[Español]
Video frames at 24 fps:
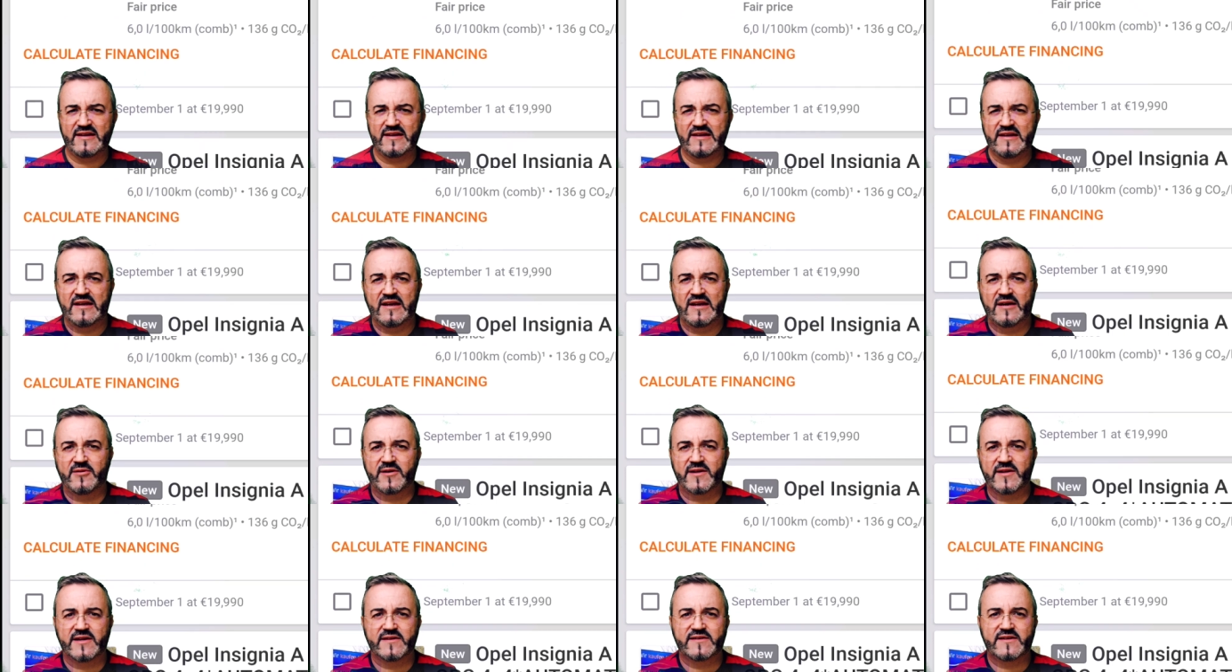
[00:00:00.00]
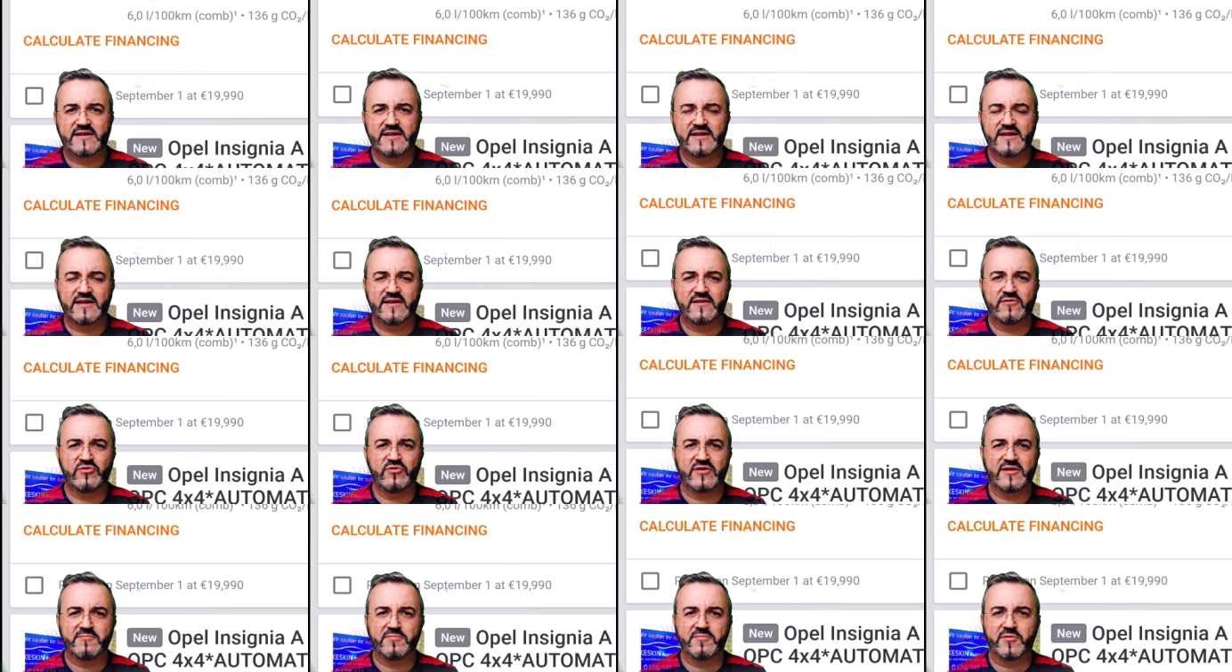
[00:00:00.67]
y la verdad es que
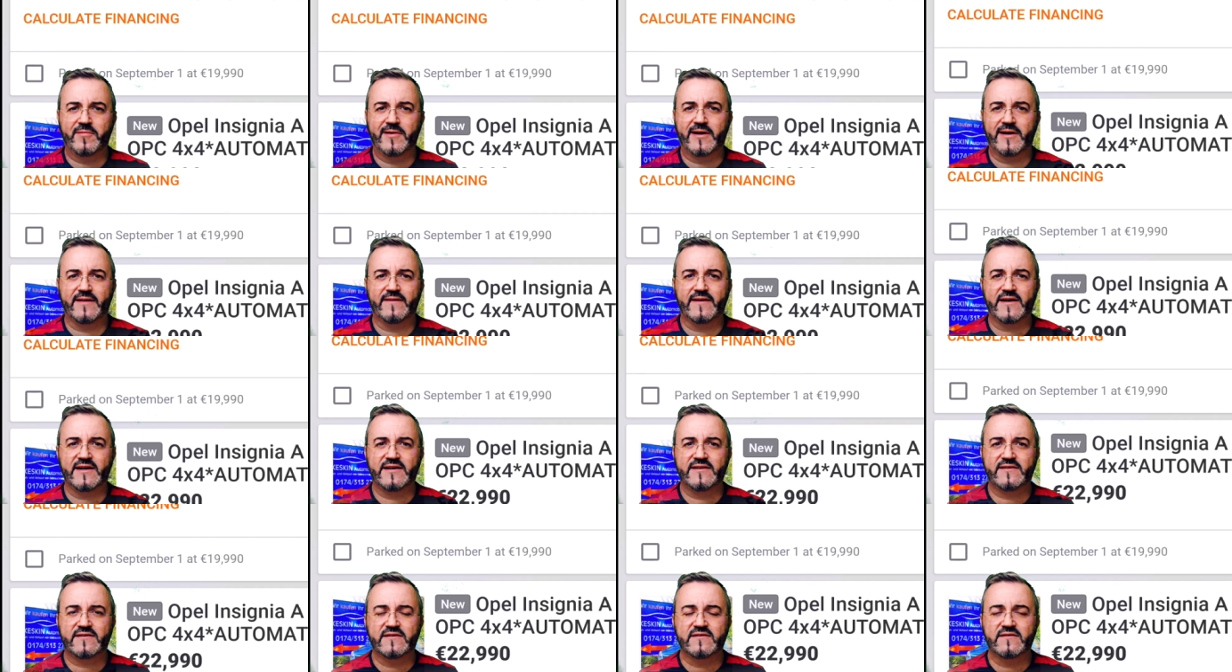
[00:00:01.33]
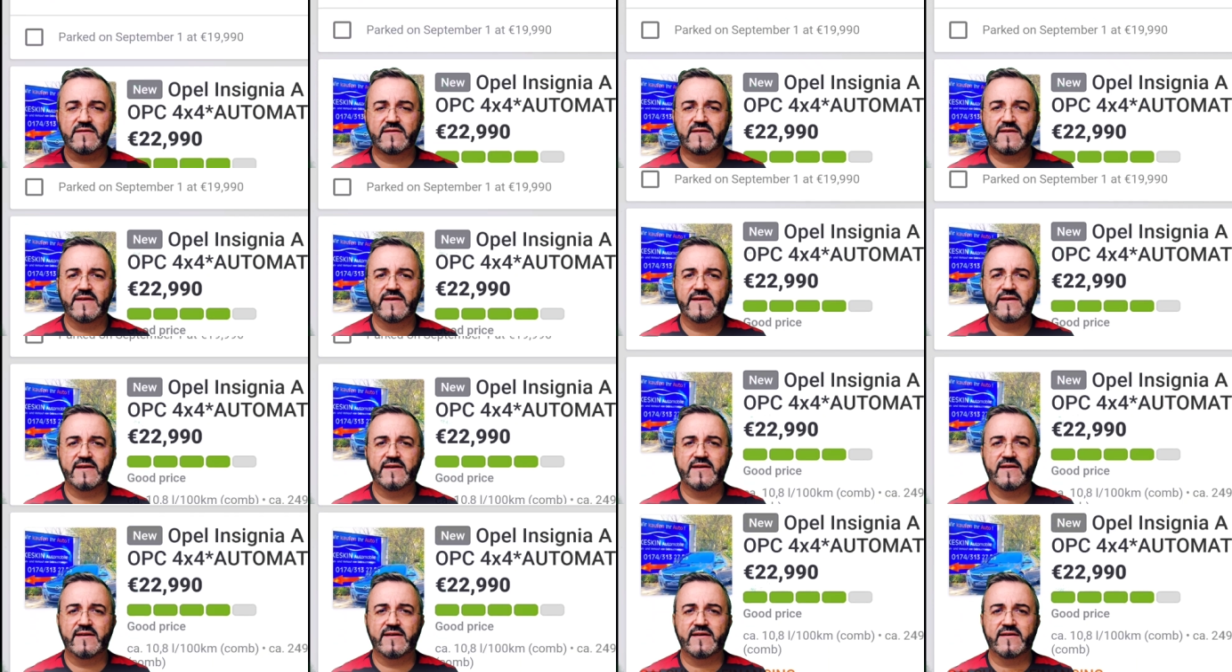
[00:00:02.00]
de un tiempo para atrás
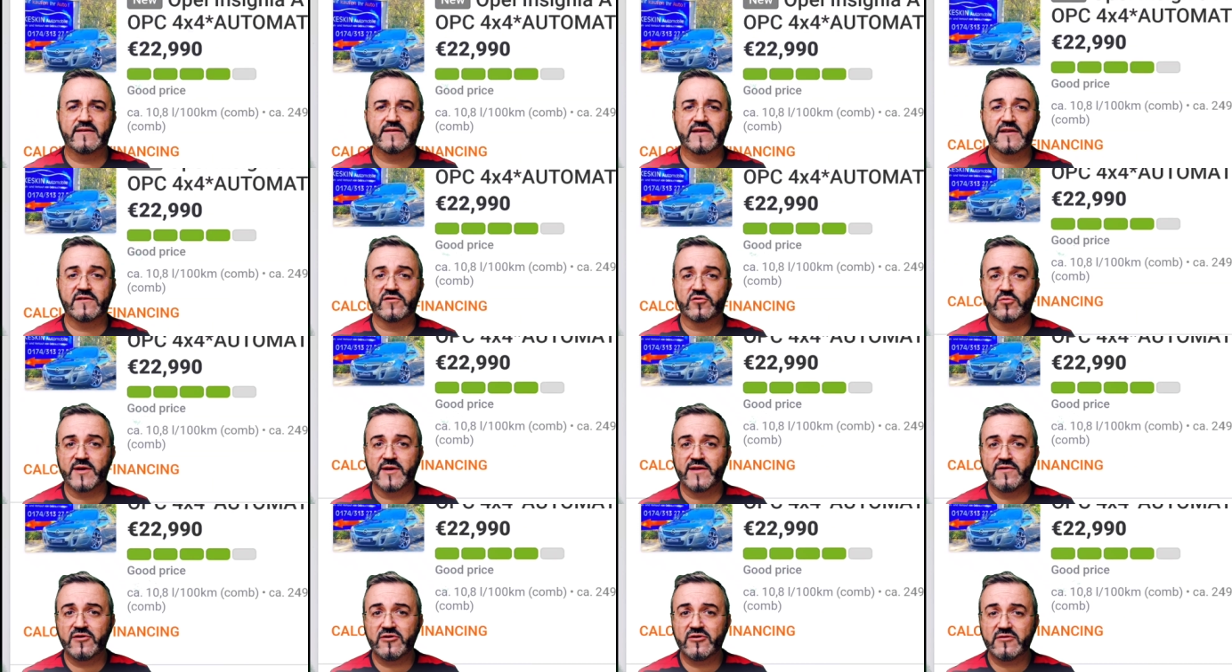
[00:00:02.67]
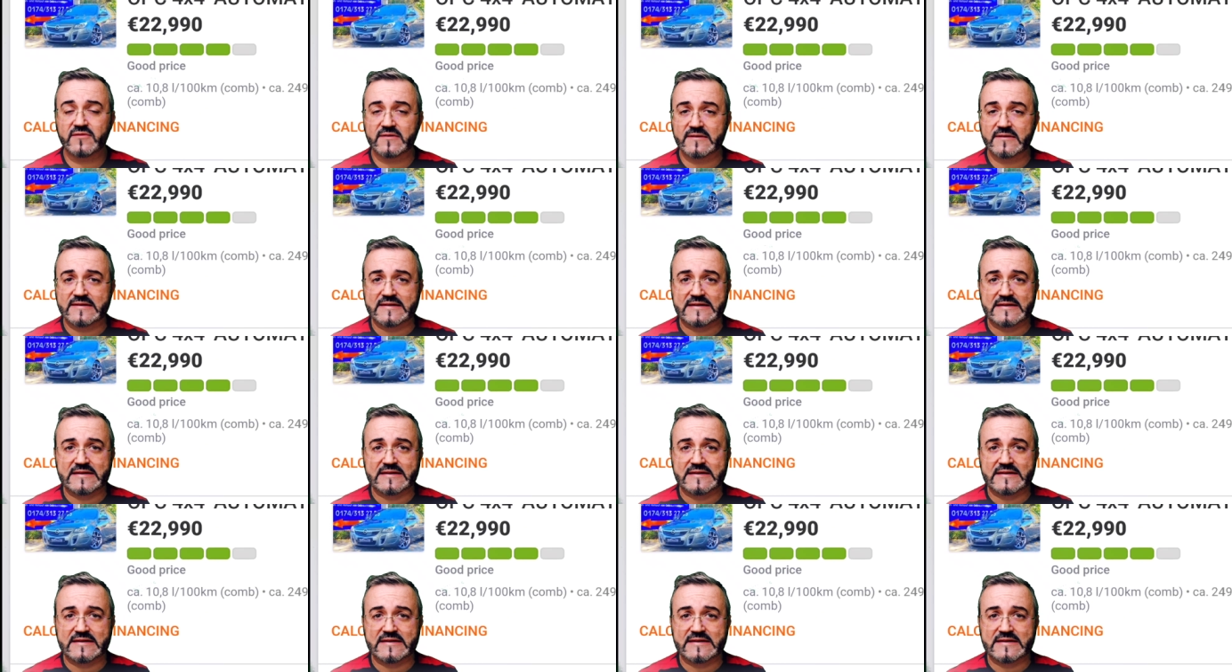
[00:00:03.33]
eh, están subiendo.